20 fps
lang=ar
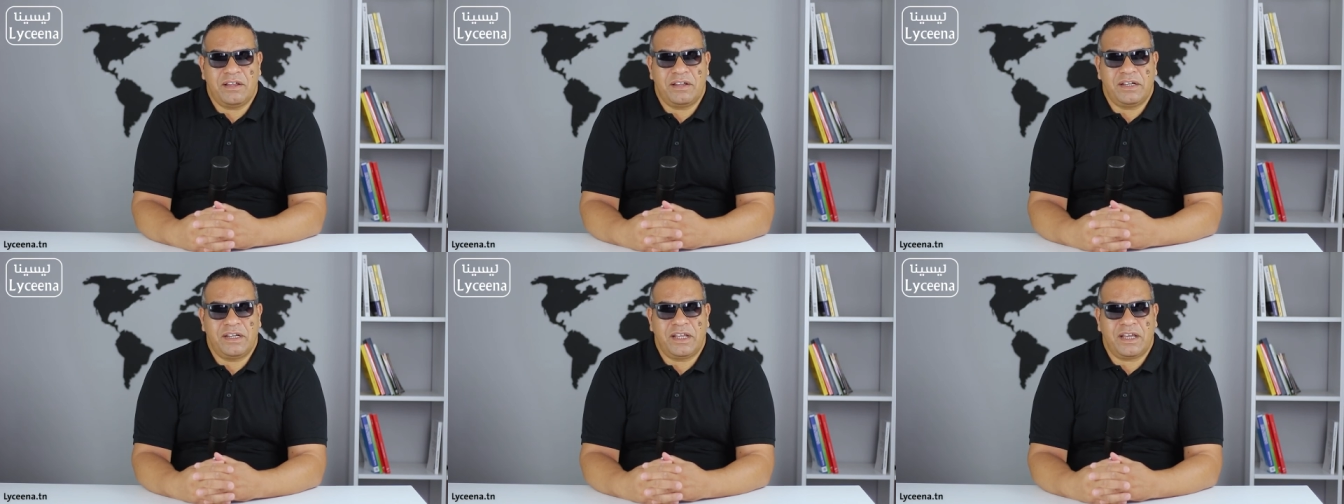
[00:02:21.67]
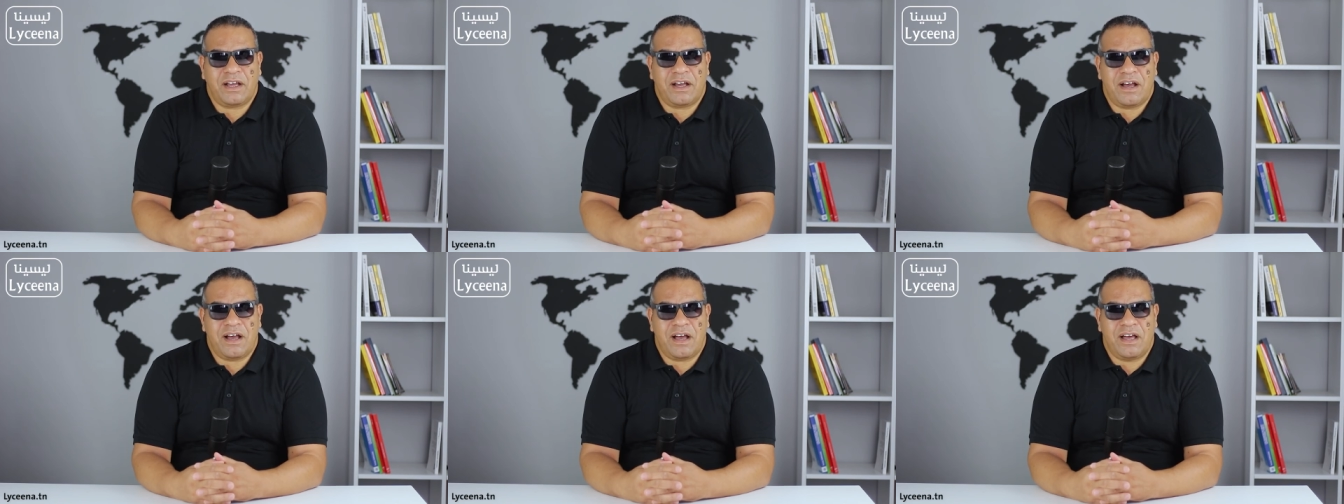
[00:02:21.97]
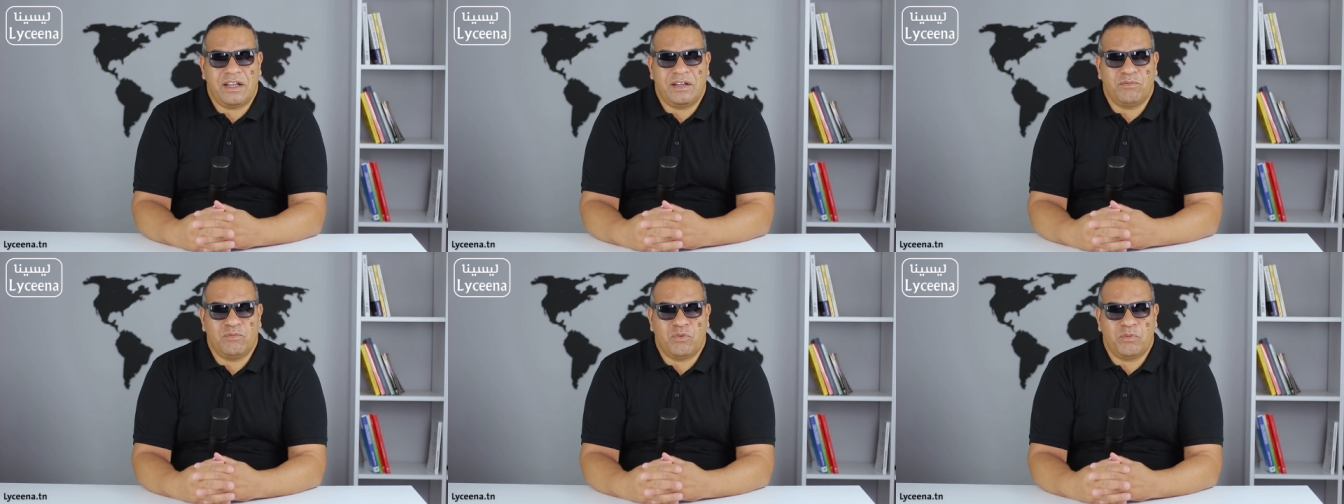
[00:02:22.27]

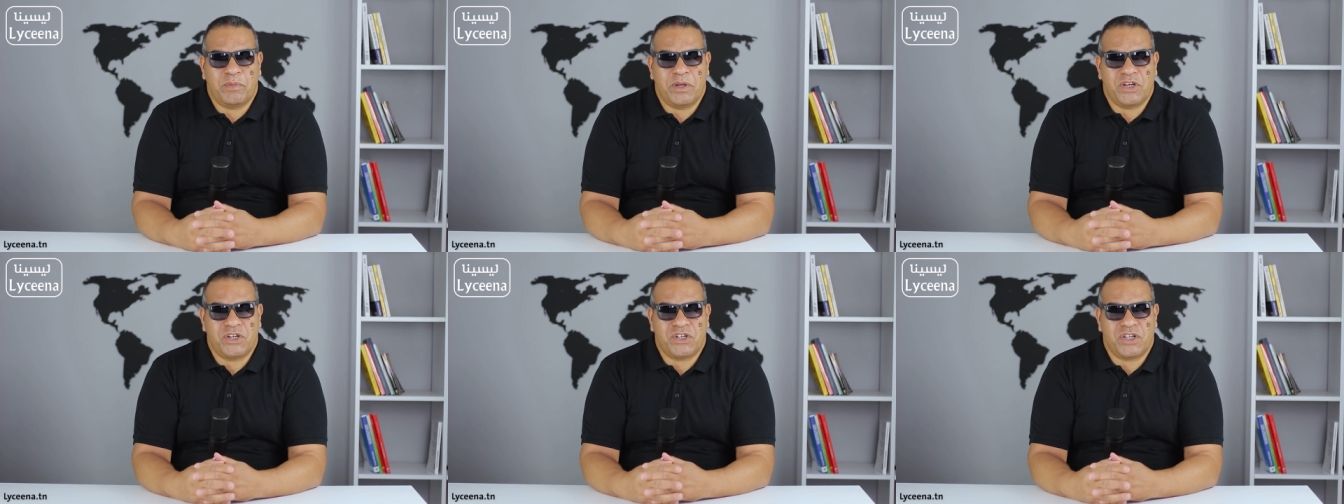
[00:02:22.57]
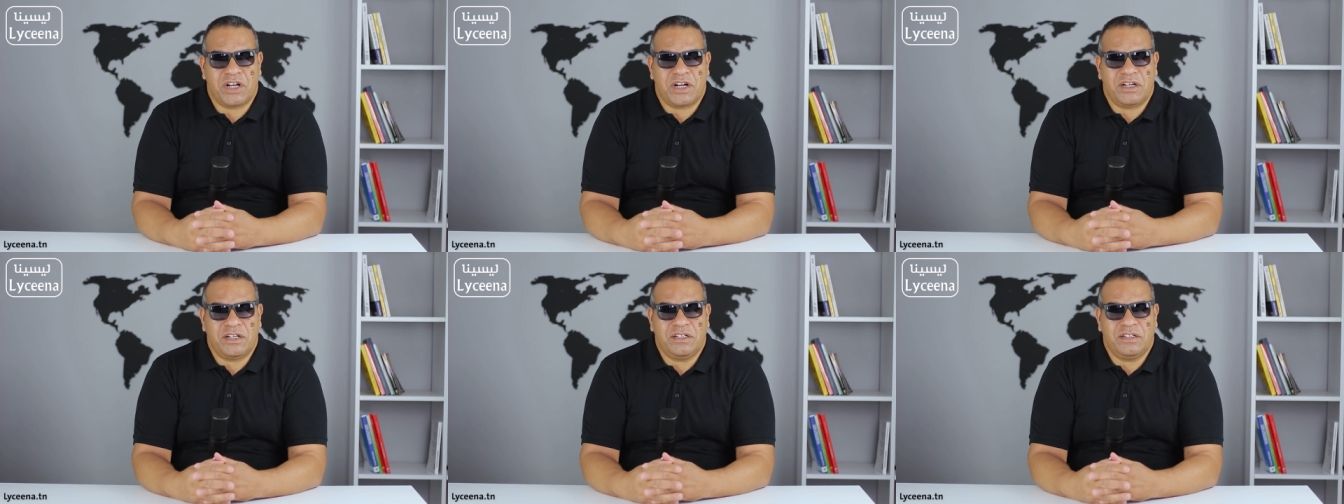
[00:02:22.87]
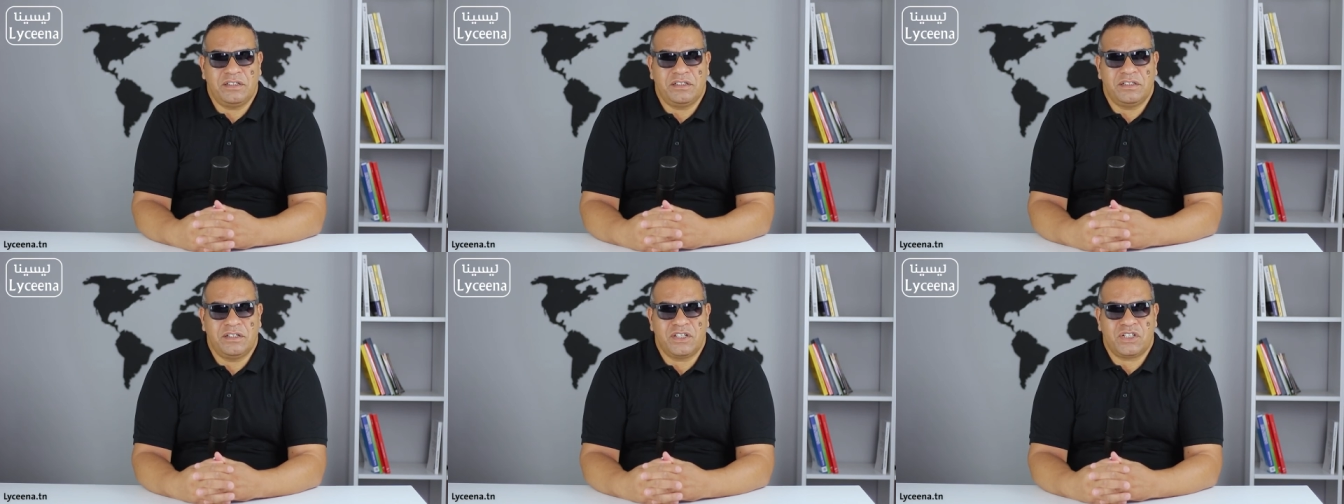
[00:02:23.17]
لقاء
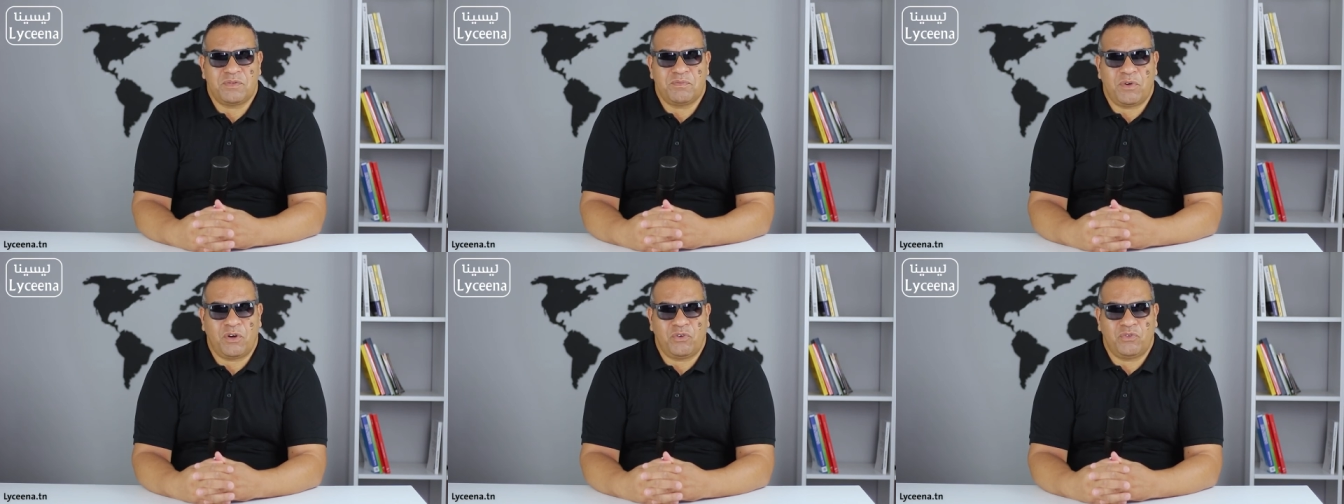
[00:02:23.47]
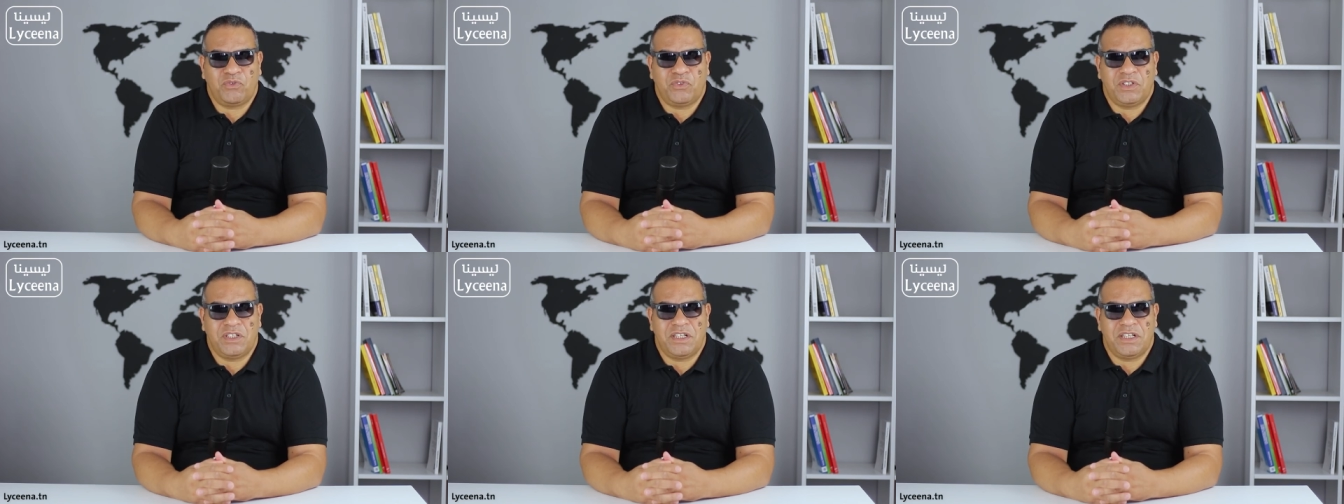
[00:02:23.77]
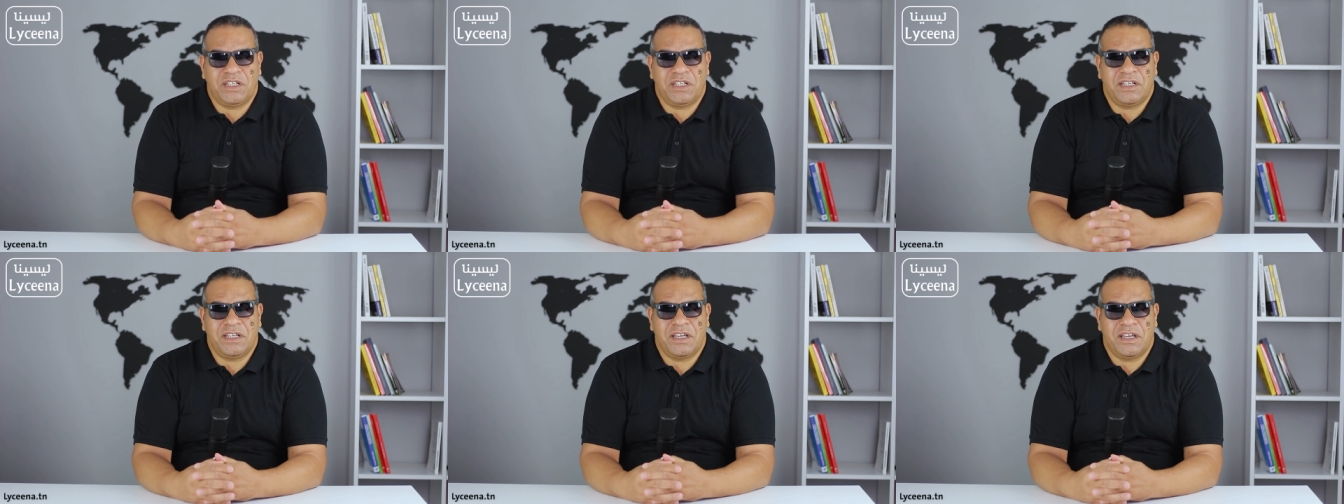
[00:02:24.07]
مباشرا نسمع
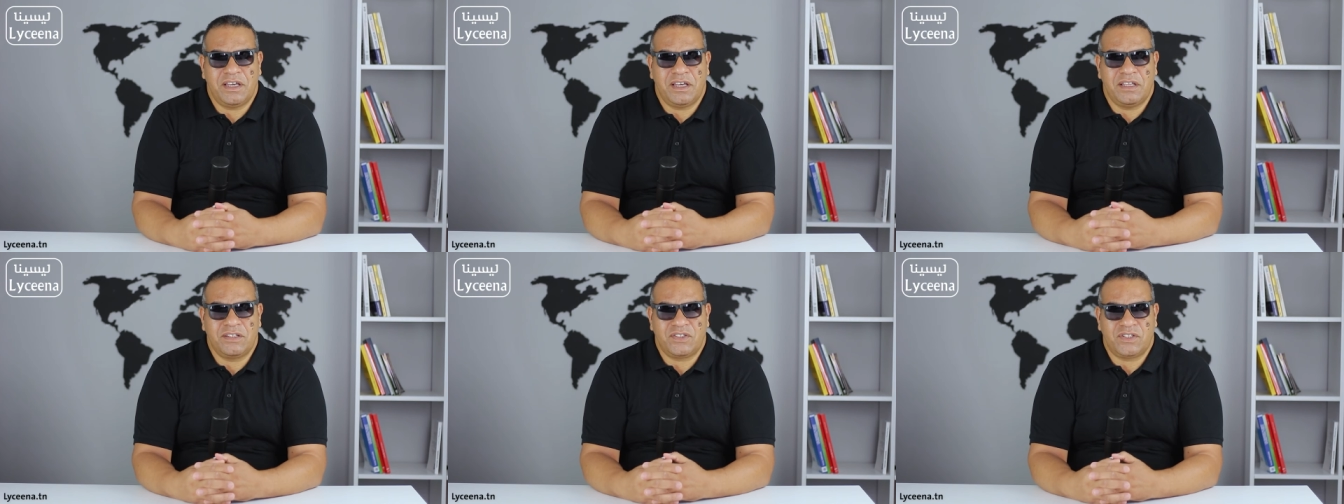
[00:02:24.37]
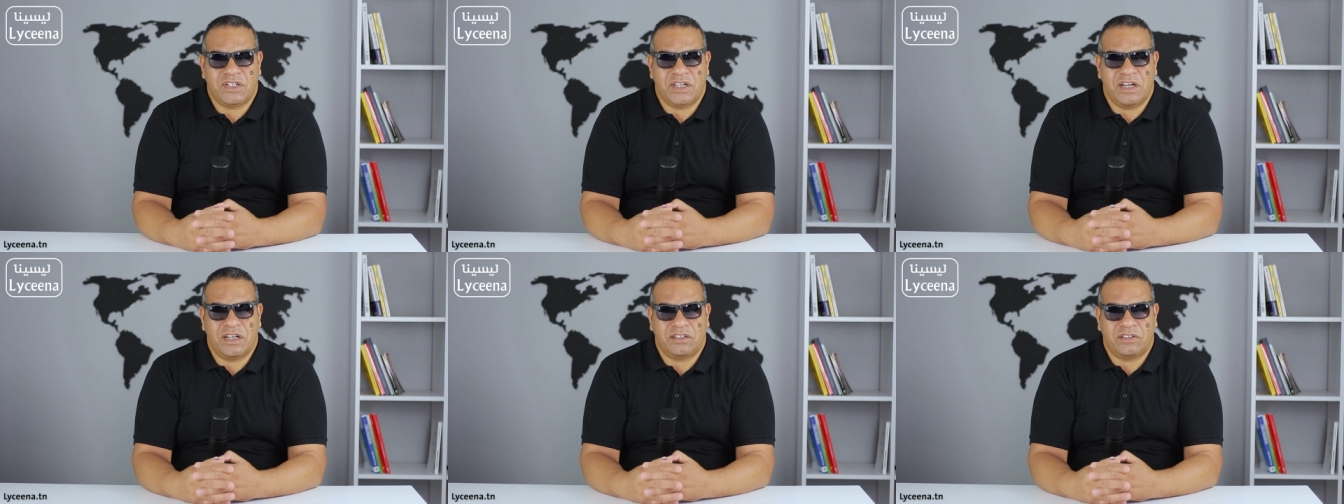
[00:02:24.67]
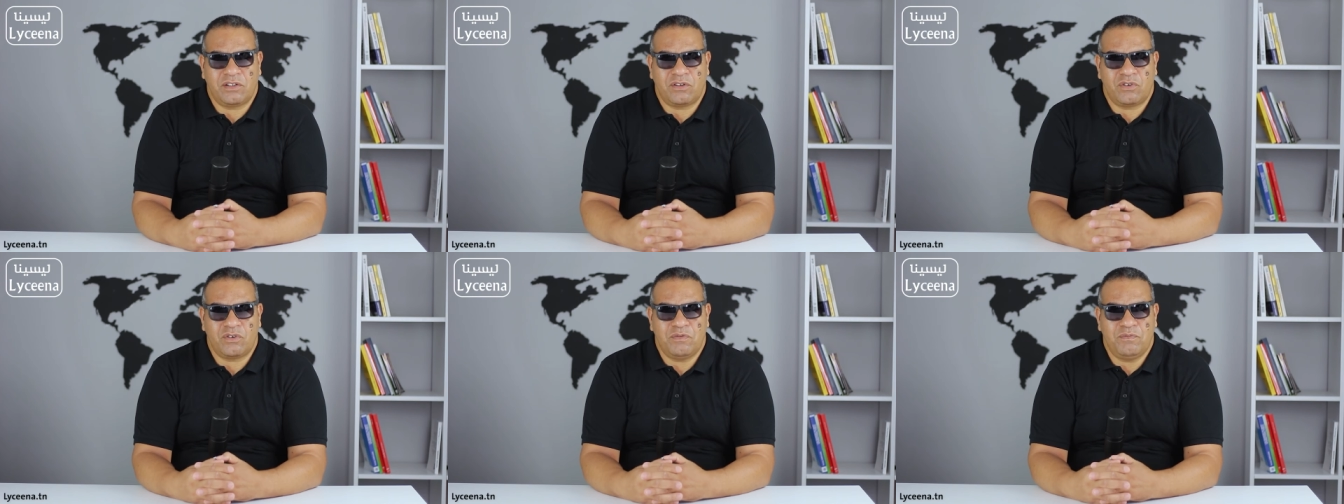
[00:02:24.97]
فيه
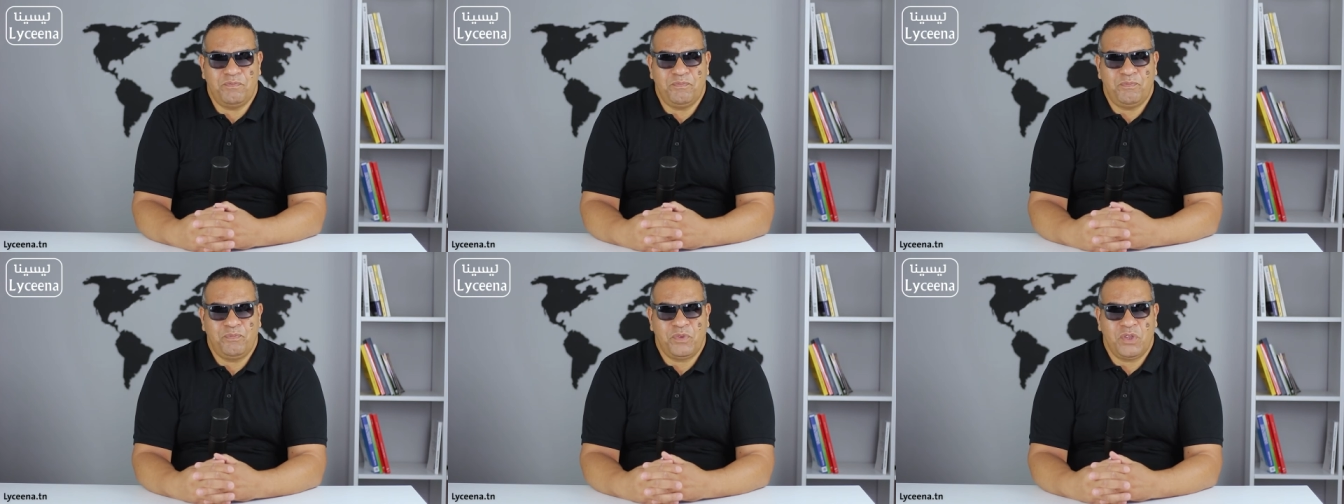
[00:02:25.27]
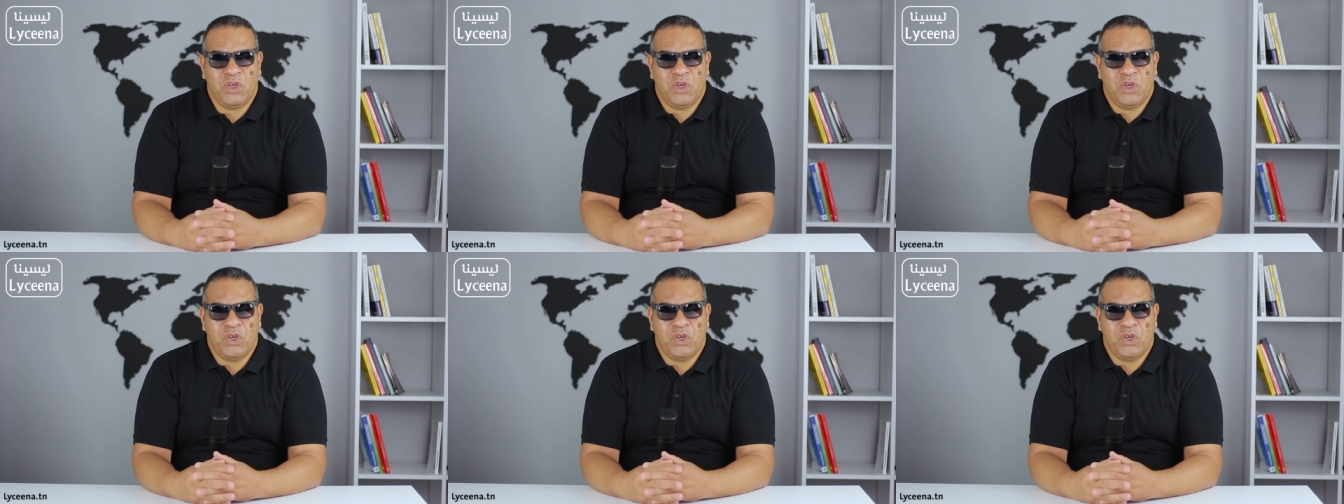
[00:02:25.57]
أسئلتكم